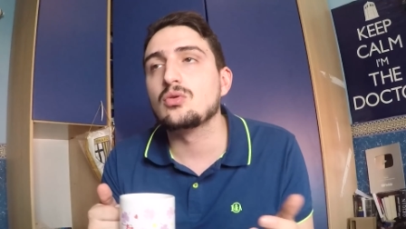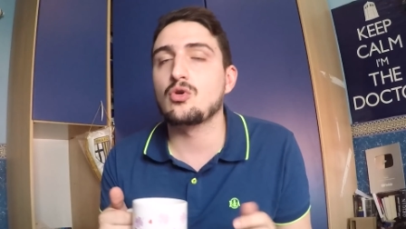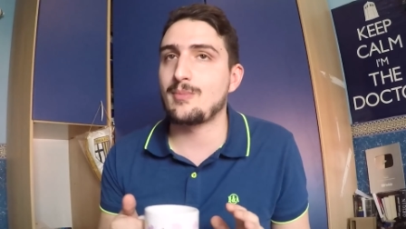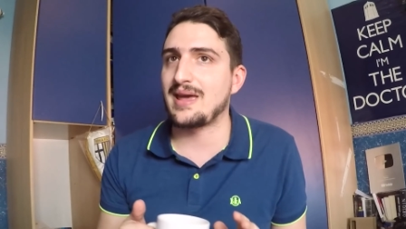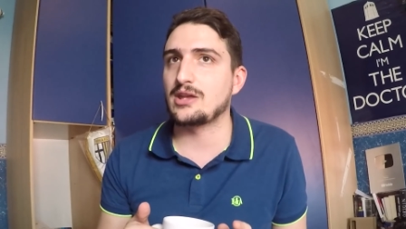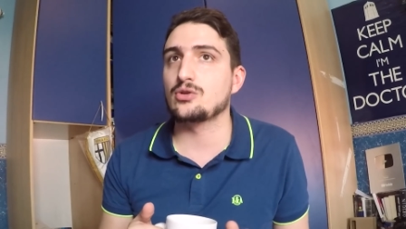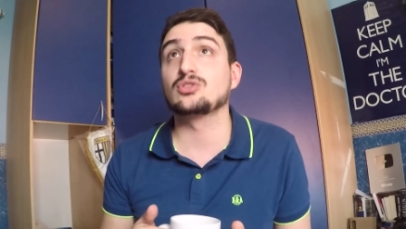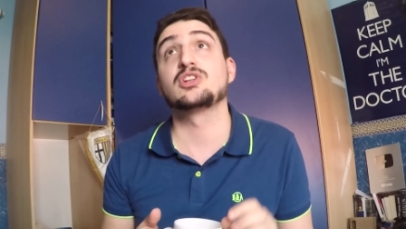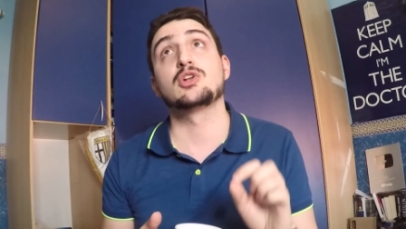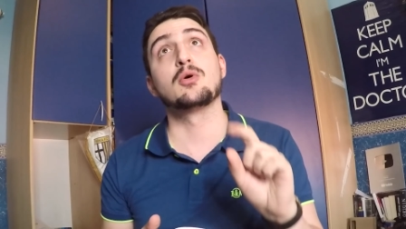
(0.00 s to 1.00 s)
o meglio
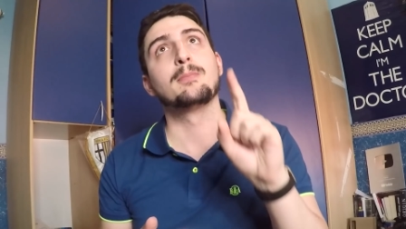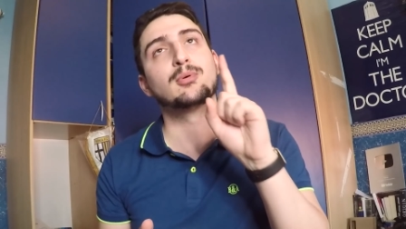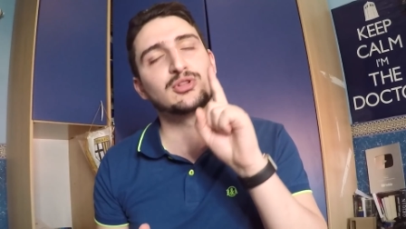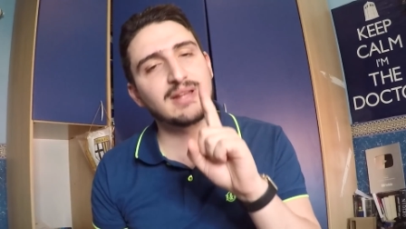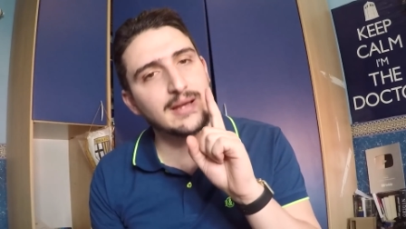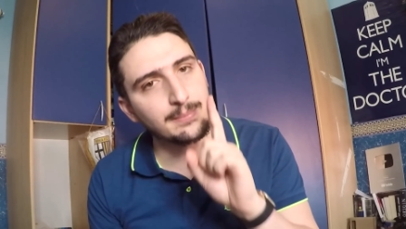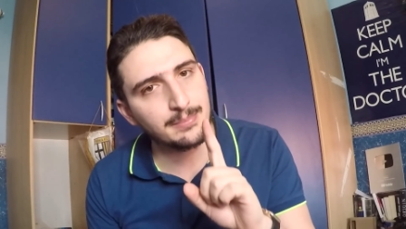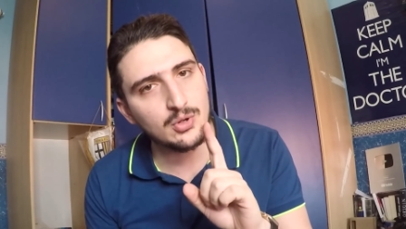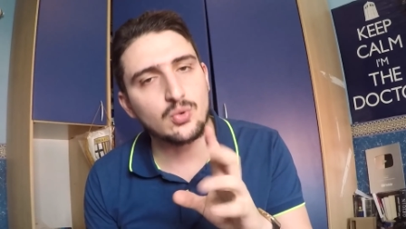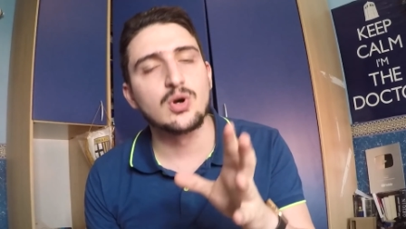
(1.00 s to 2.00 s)
di non poter
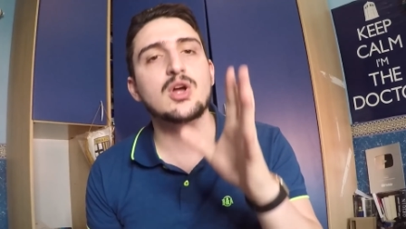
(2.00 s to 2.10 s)
più